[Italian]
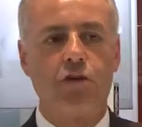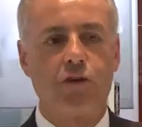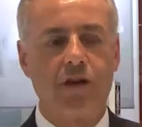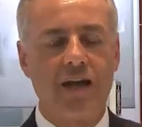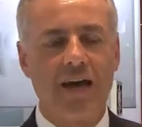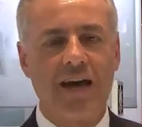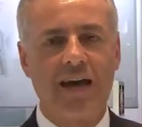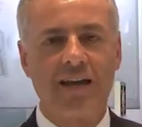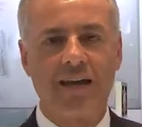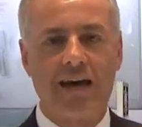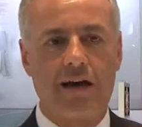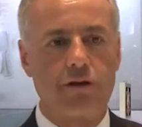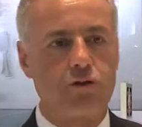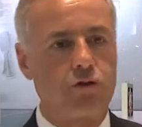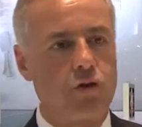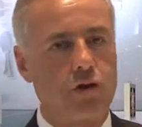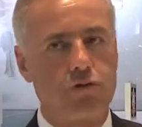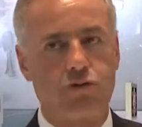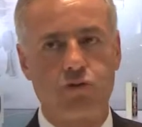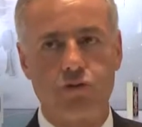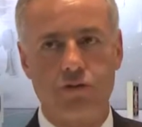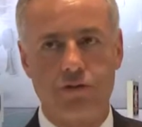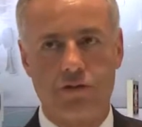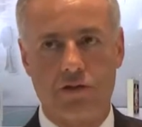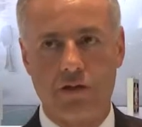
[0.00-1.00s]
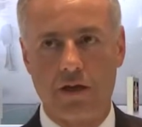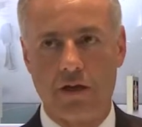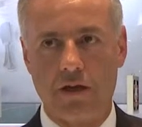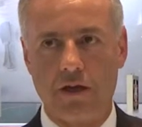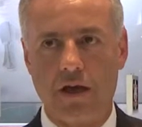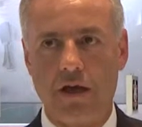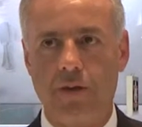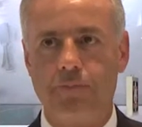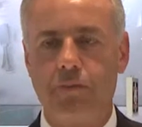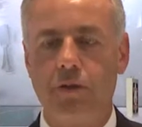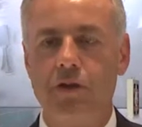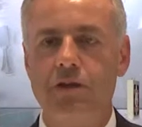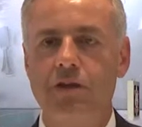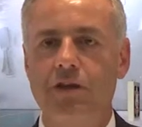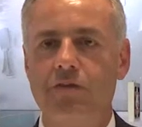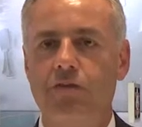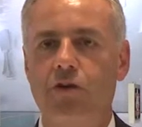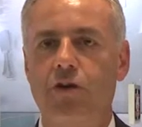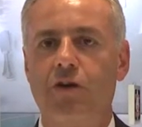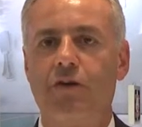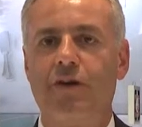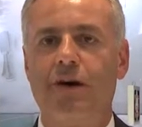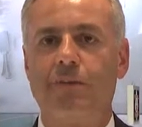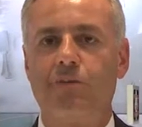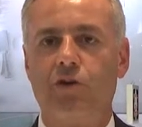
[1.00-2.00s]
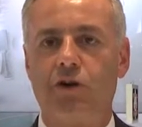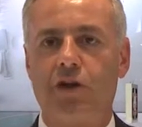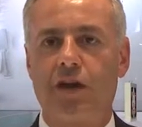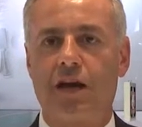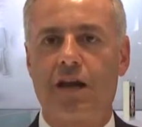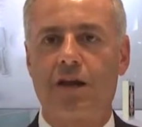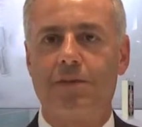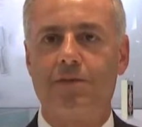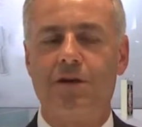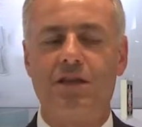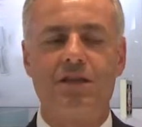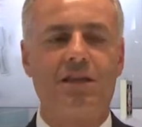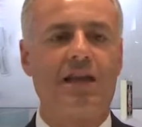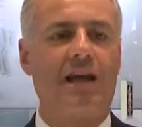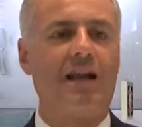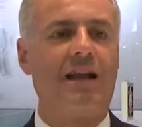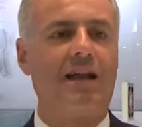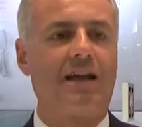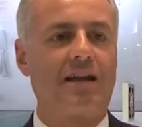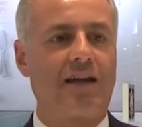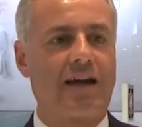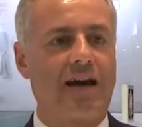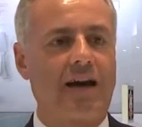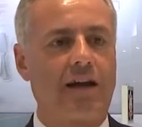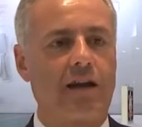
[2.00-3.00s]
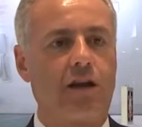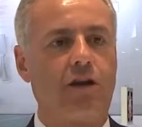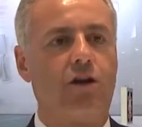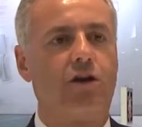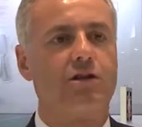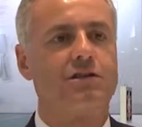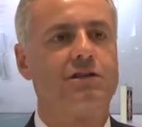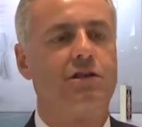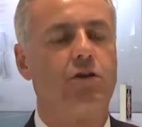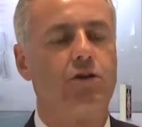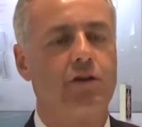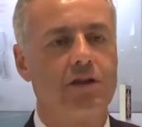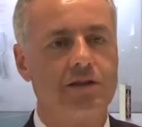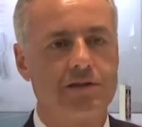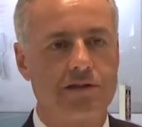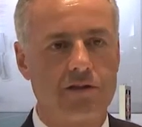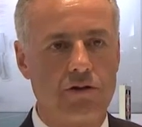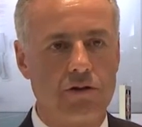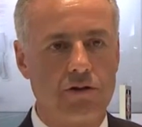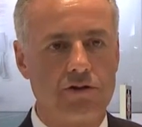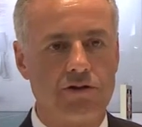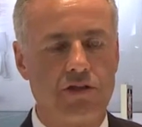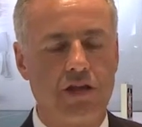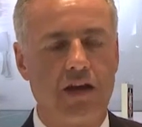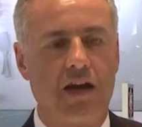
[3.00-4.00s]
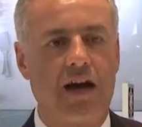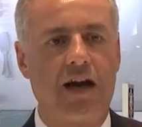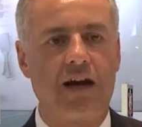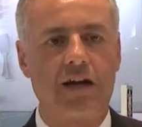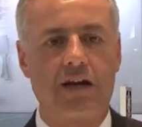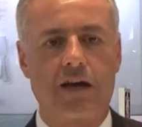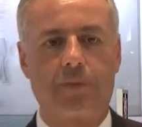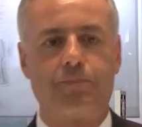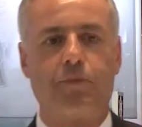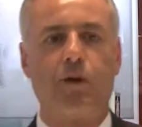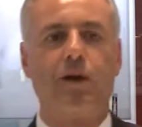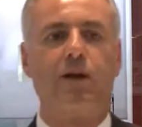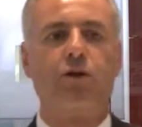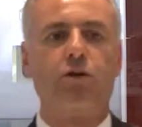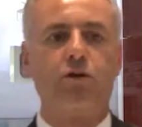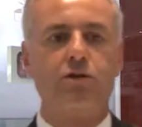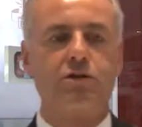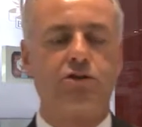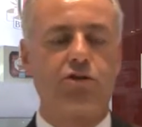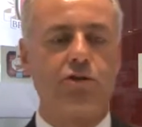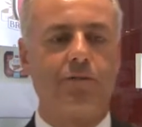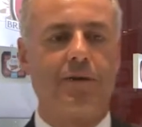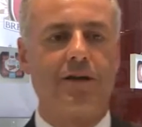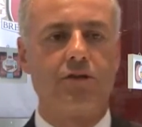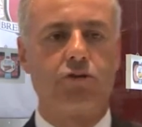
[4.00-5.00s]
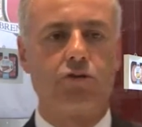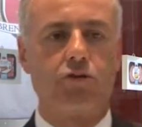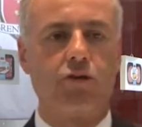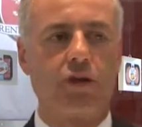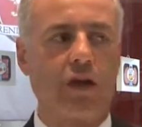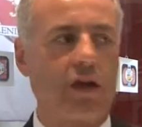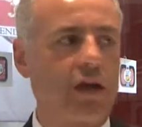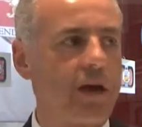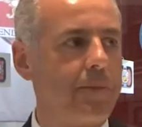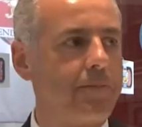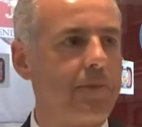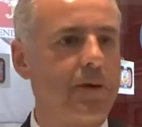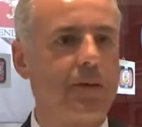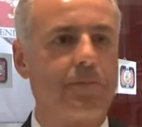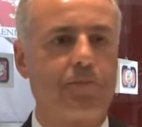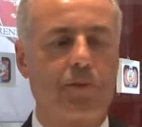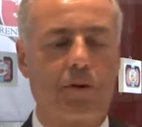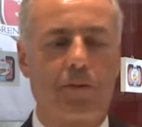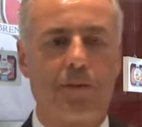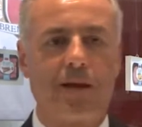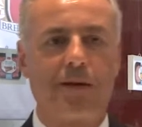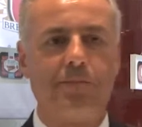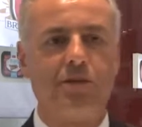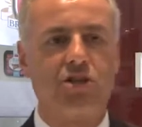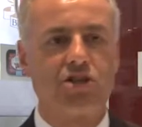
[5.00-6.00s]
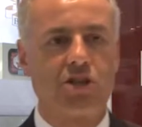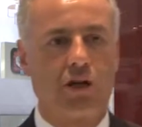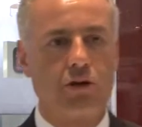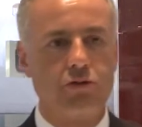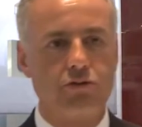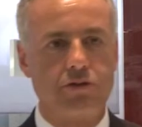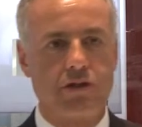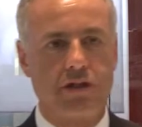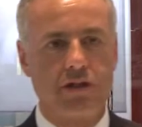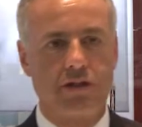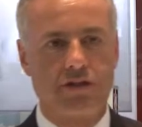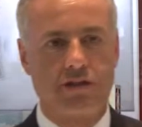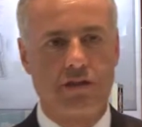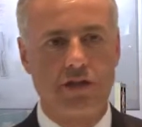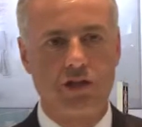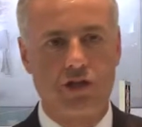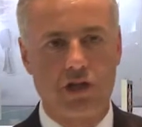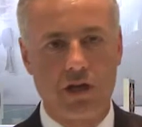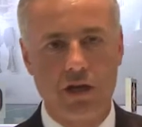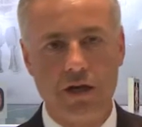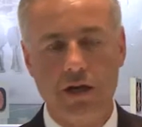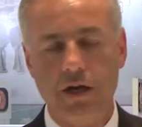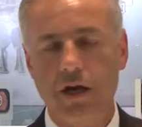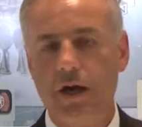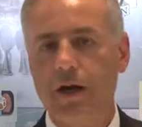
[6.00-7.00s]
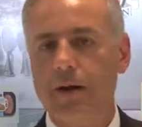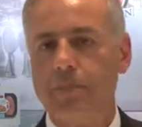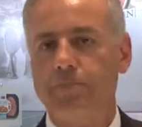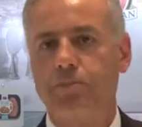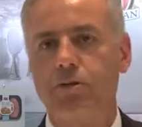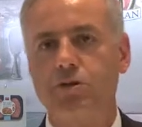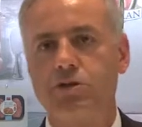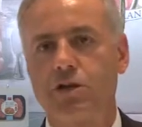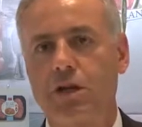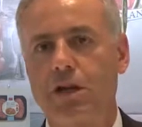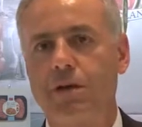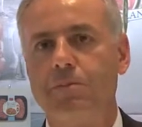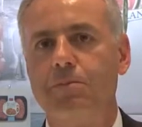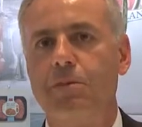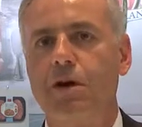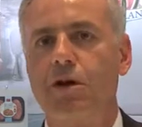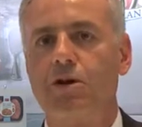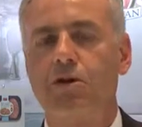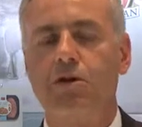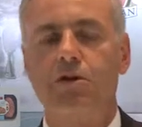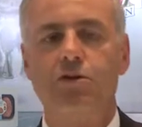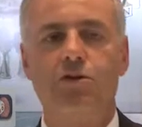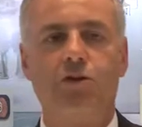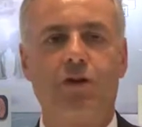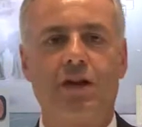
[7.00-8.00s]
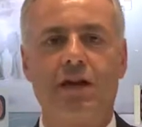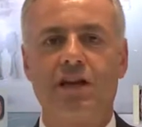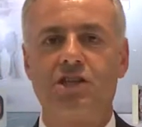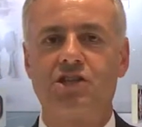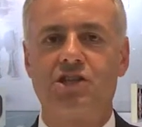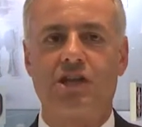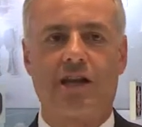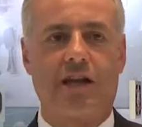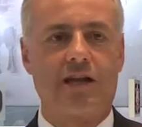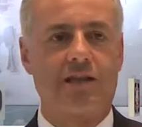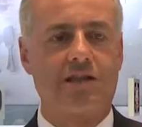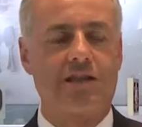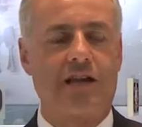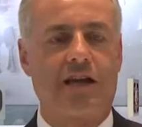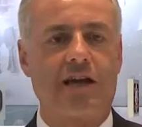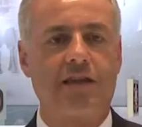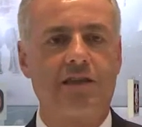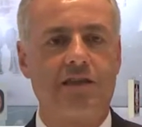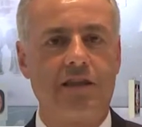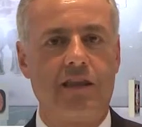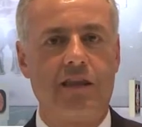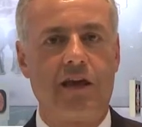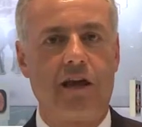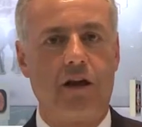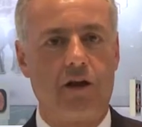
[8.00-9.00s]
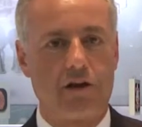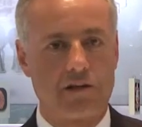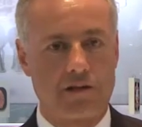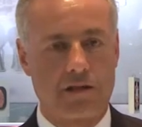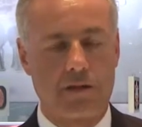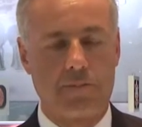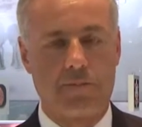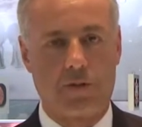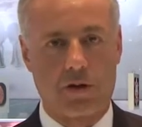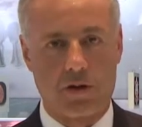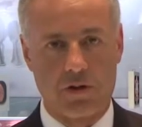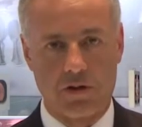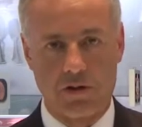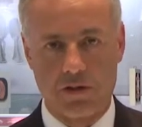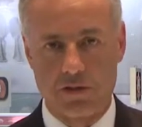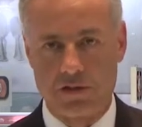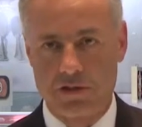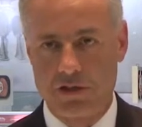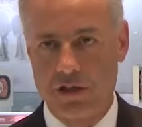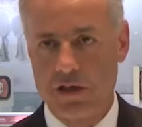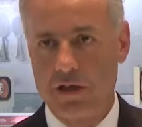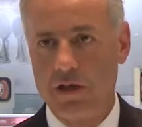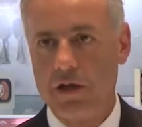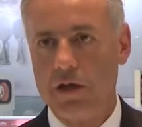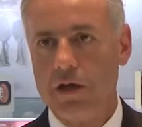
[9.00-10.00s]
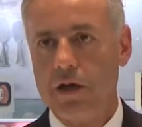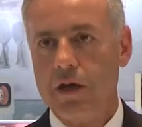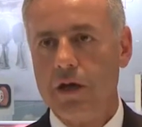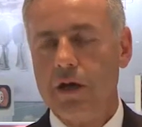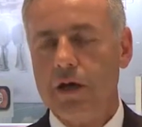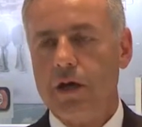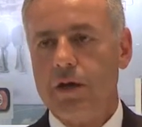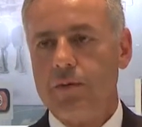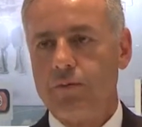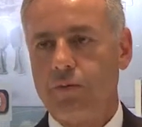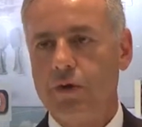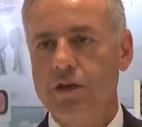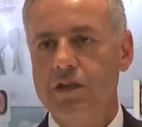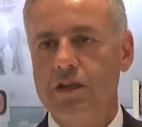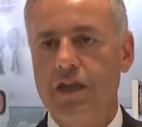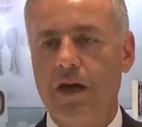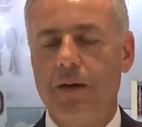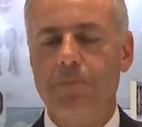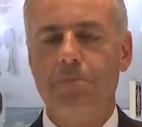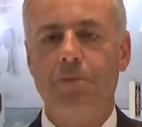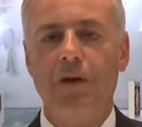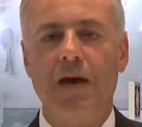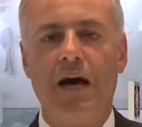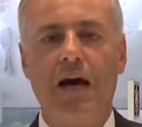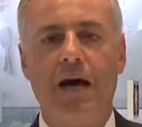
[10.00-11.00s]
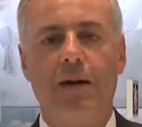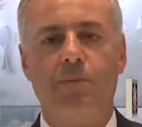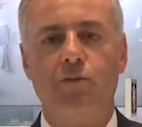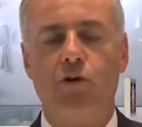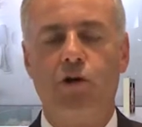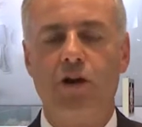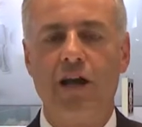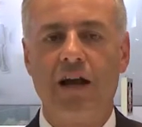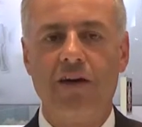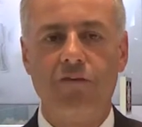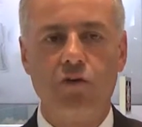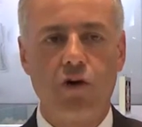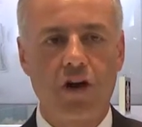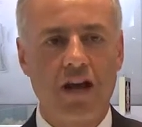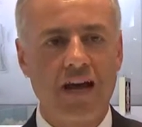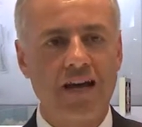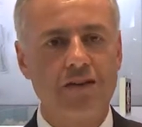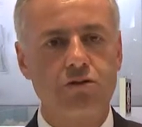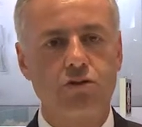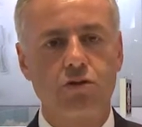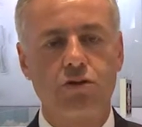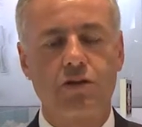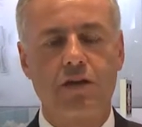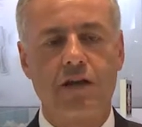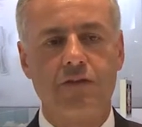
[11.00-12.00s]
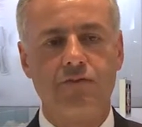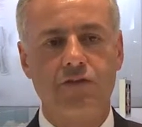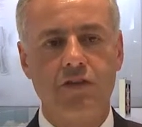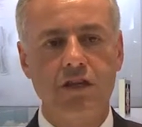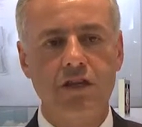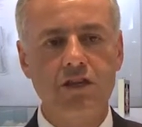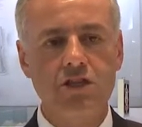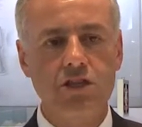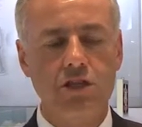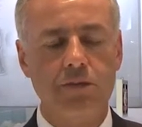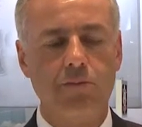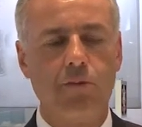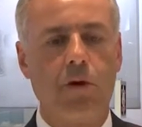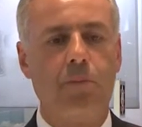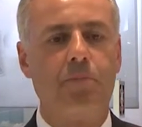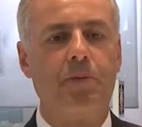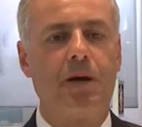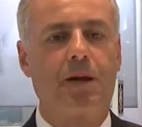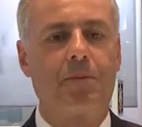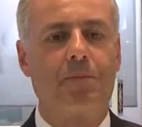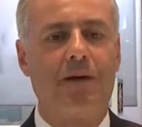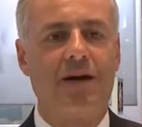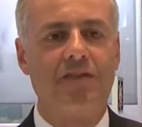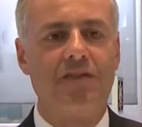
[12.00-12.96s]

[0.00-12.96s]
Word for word: non è adatto a tutti e quindi volevamo chiaramente allargare i nostri orizzonti anche a quei consumatori che per problemi salutistici potrebbero non essere attratti dai nostri prodotti. Quindi abbiamo lavorato tantissimo per